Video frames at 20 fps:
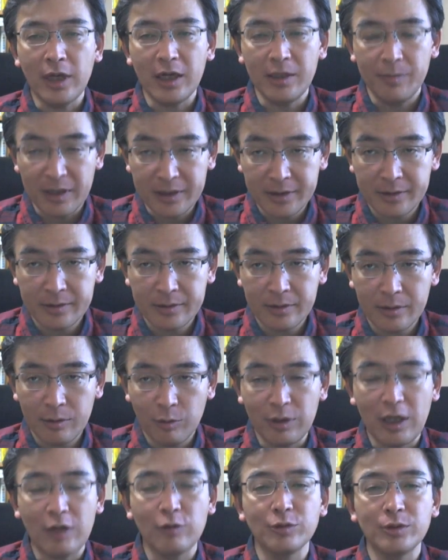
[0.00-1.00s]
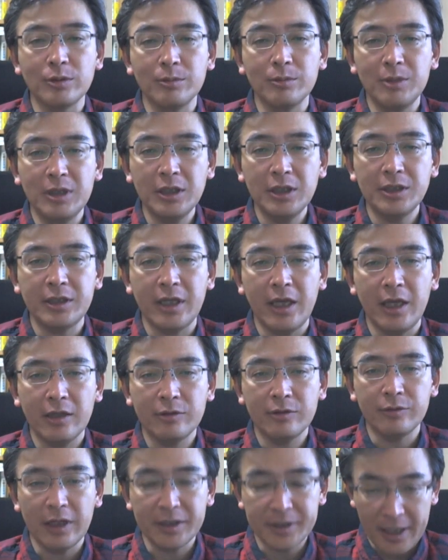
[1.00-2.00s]
なります。お楽しみにして
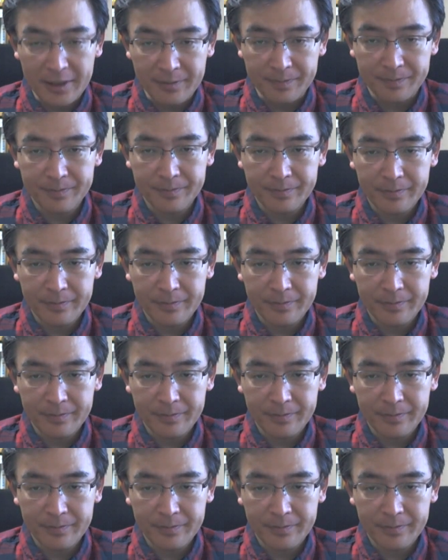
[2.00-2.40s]
ください。